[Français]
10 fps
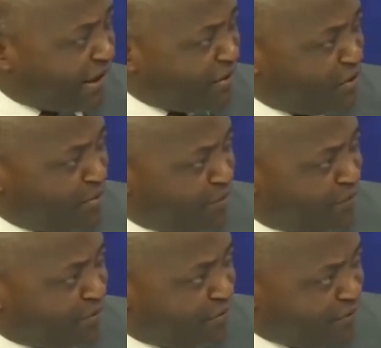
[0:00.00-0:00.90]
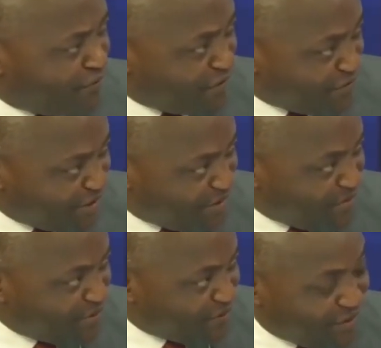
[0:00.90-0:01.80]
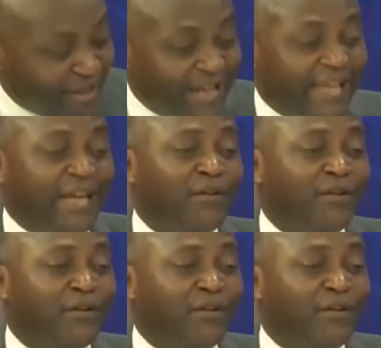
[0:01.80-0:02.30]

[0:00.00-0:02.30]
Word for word: en février 2020. Et